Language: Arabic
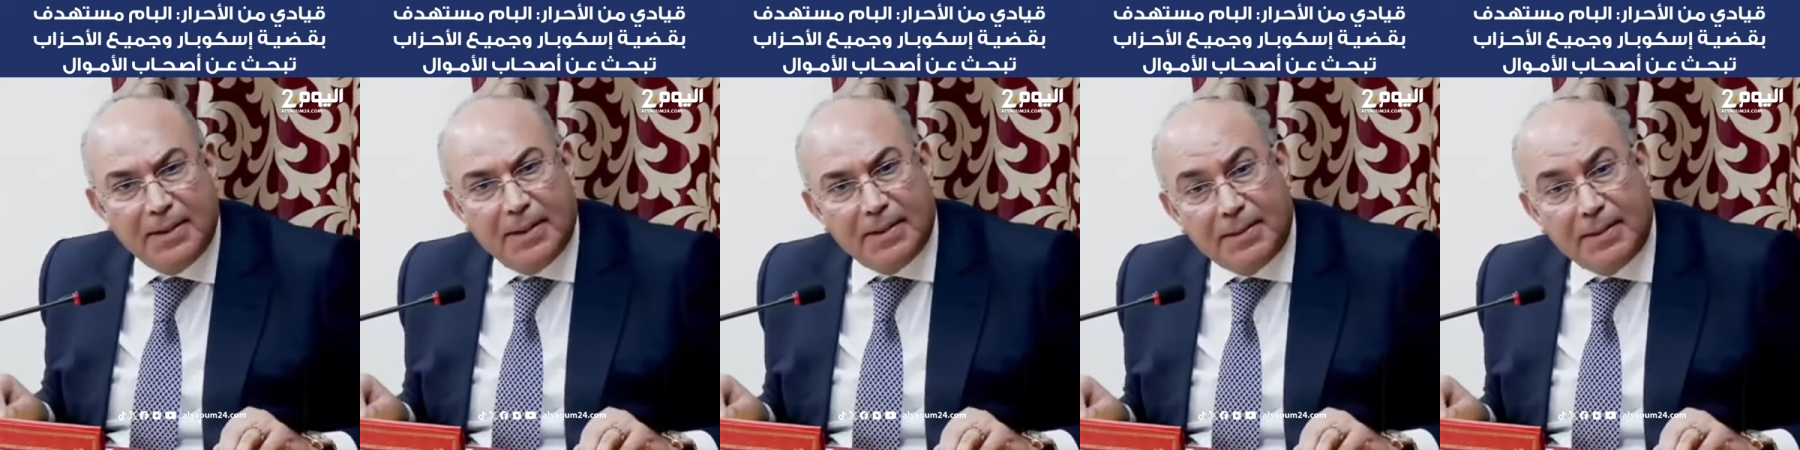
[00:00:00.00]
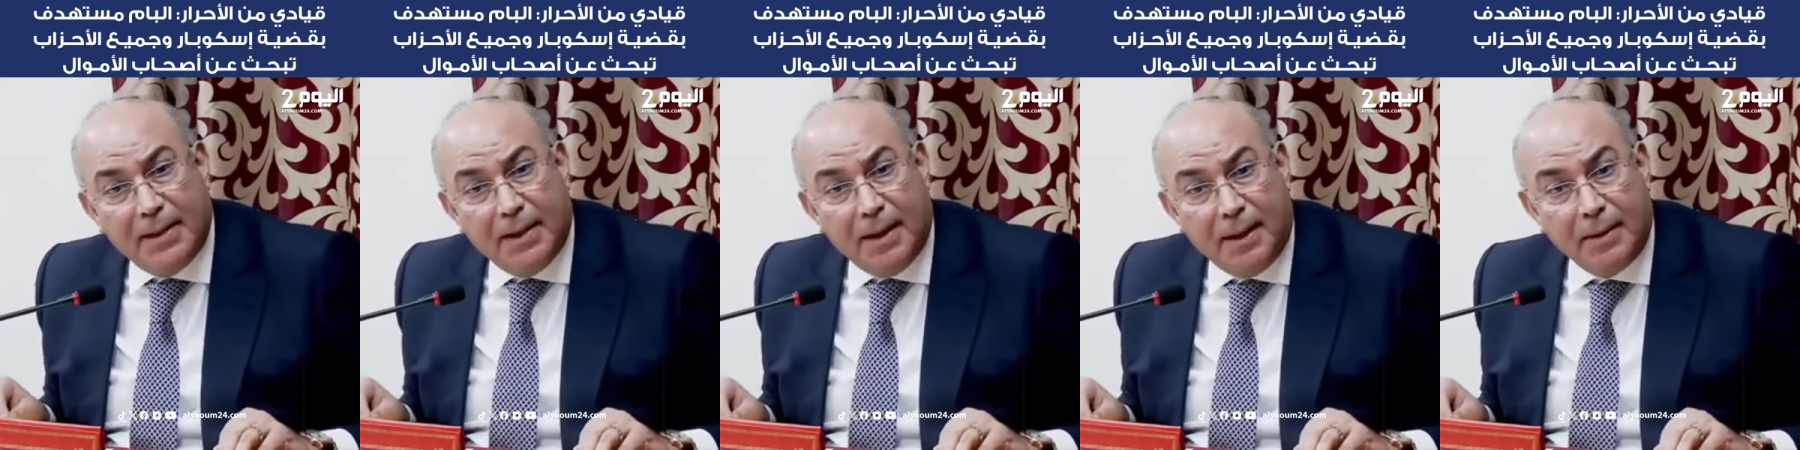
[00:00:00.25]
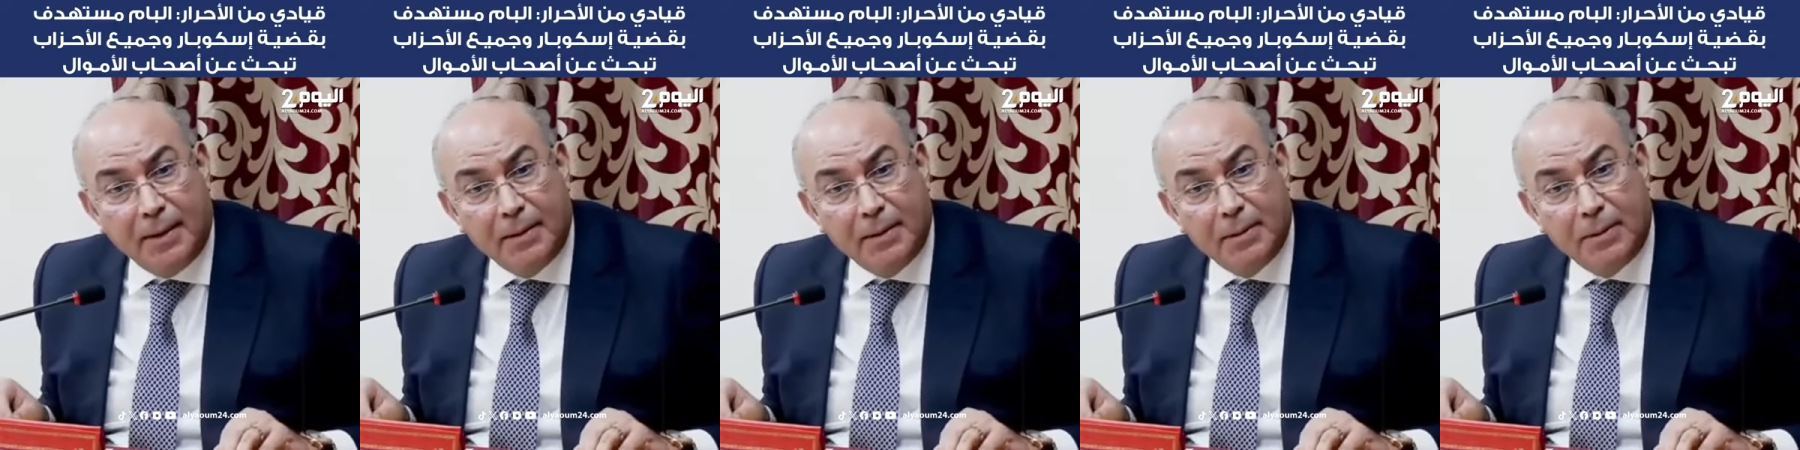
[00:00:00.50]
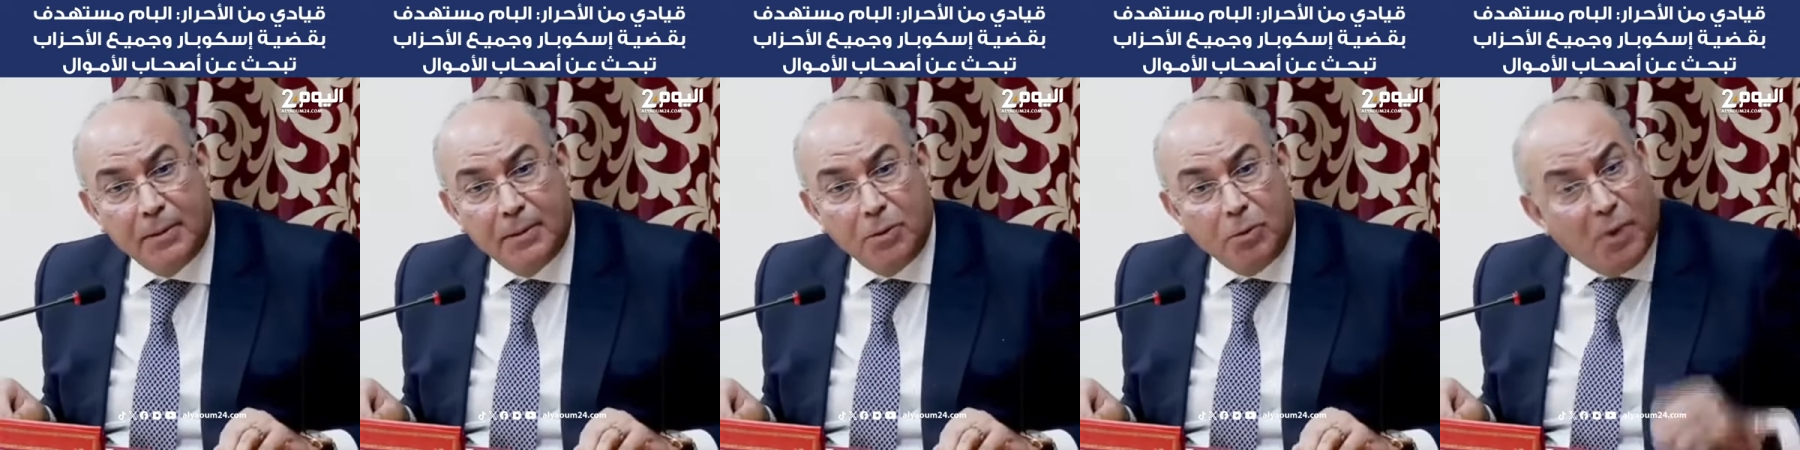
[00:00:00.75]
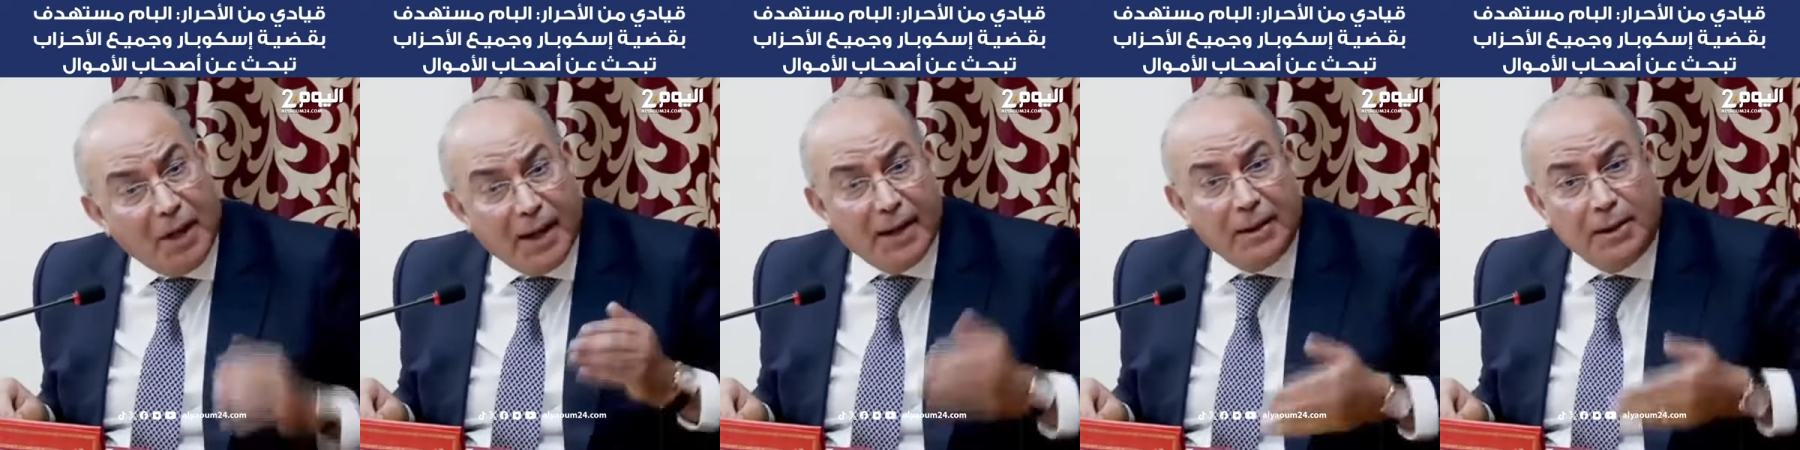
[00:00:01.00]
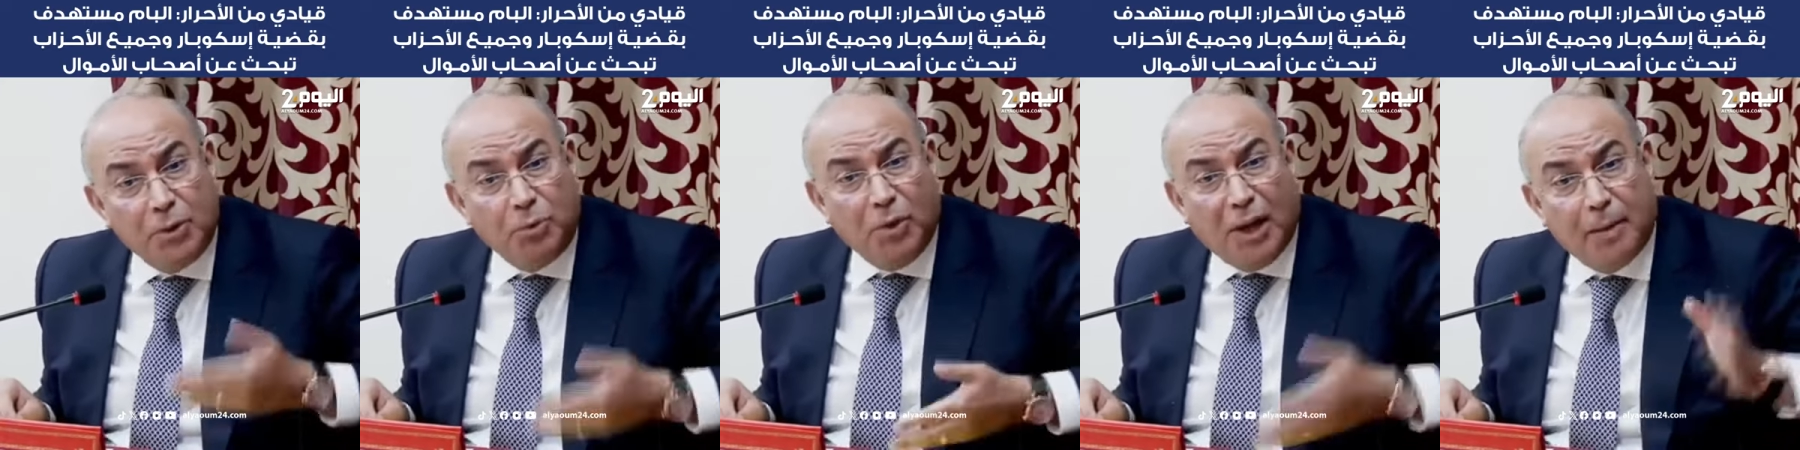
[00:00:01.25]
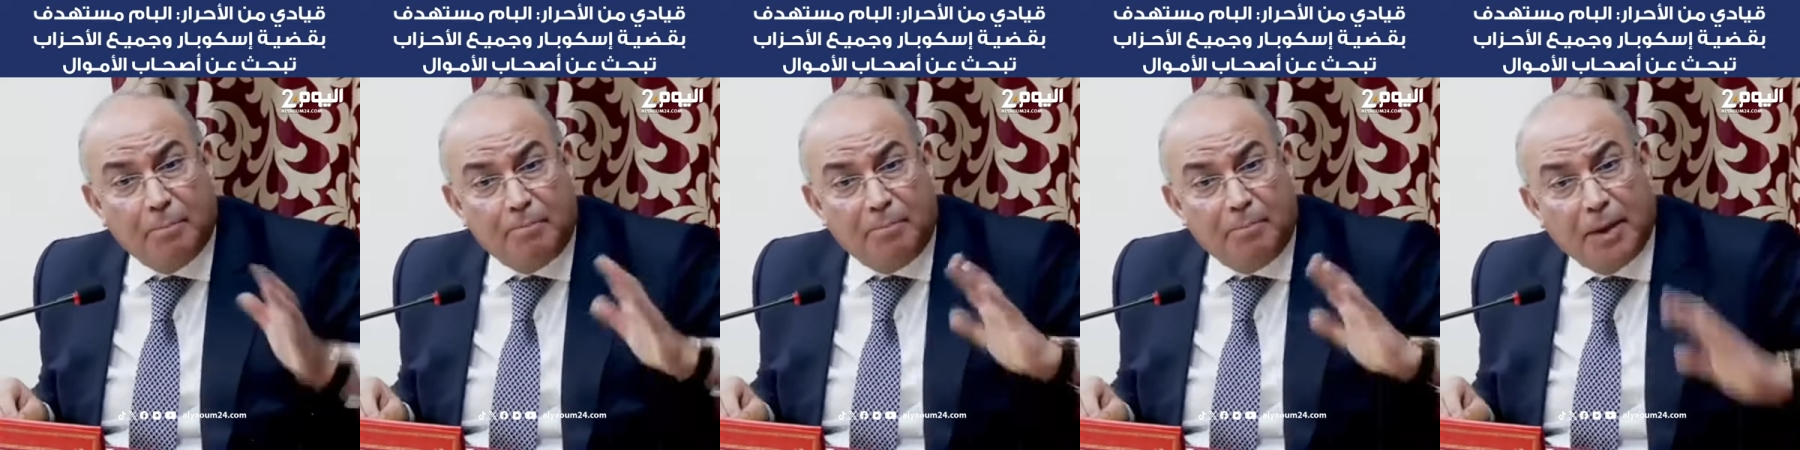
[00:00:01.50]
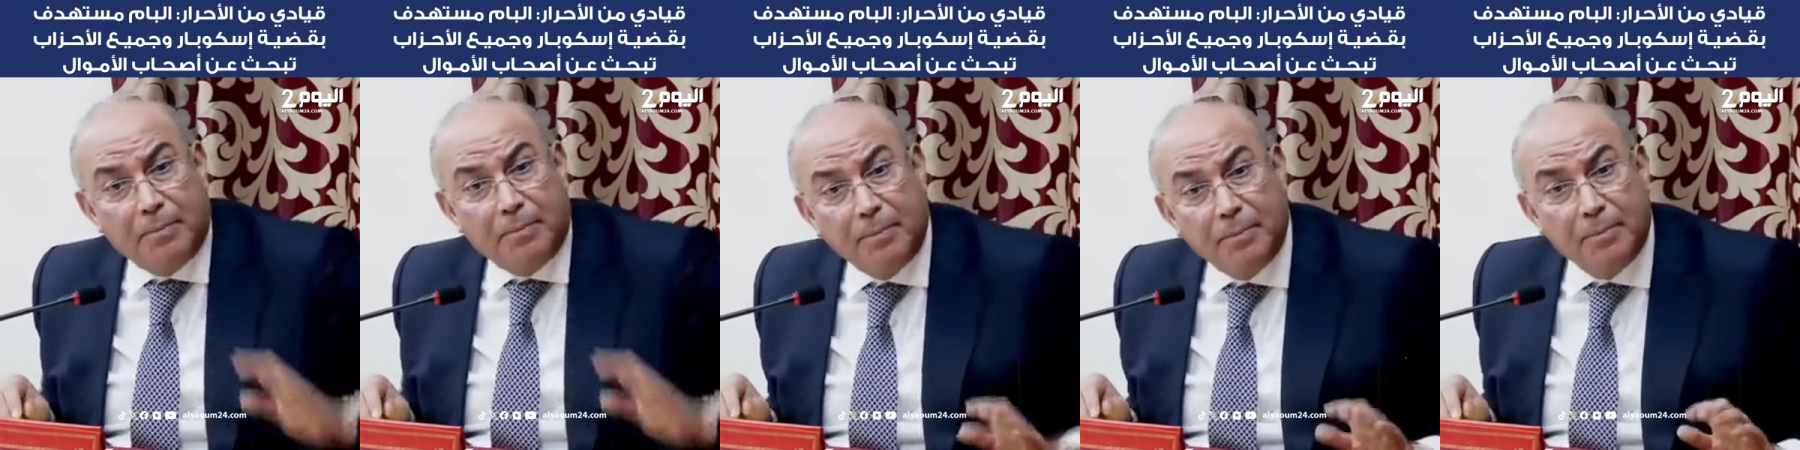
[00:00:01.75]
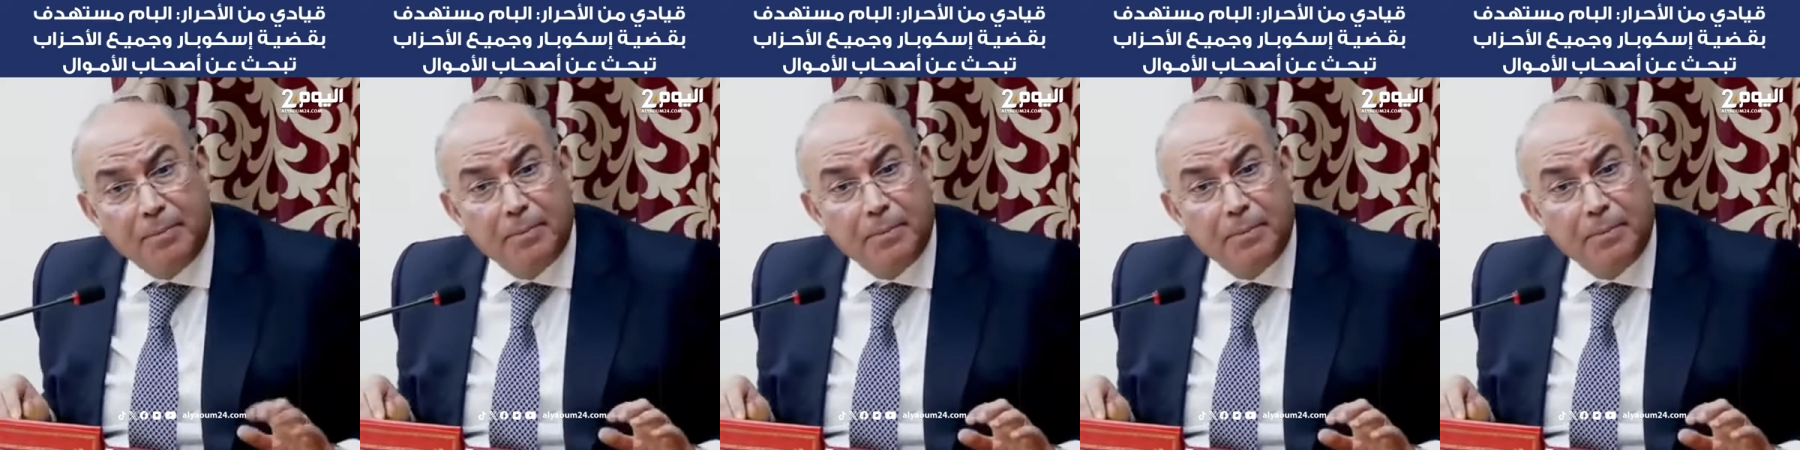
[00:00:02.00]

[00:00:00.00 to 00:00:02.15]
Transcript: سياسيه وانا غادي ندوي على البام